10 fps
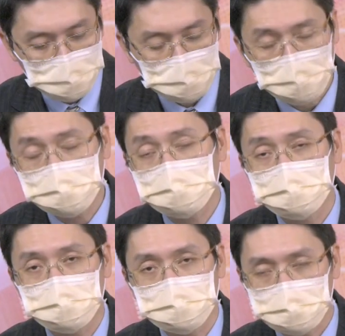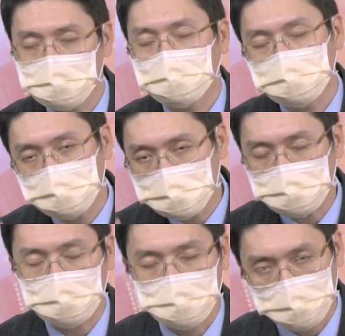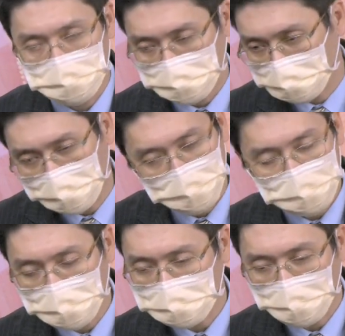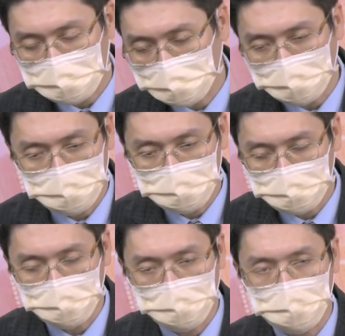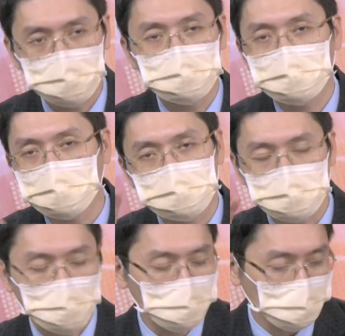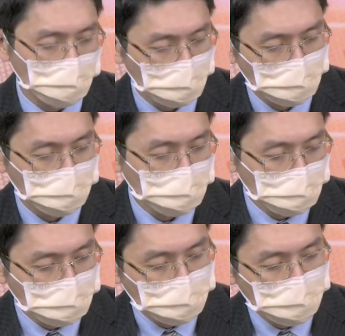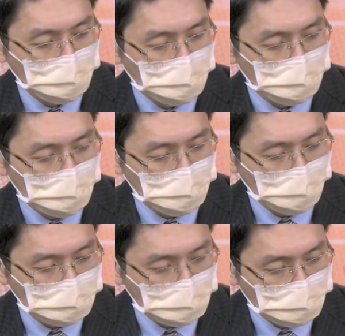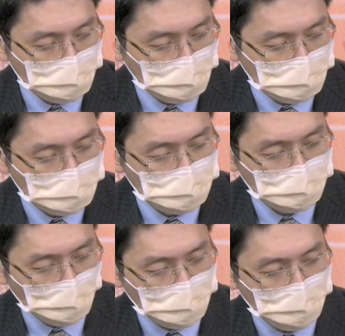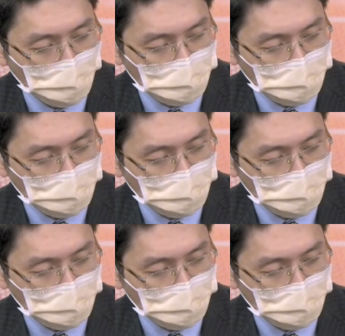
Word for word: 高阶的也是在第一季啊，那个量会非常大，从两一个月两万片上到十万片。利多持续的浮出台面，八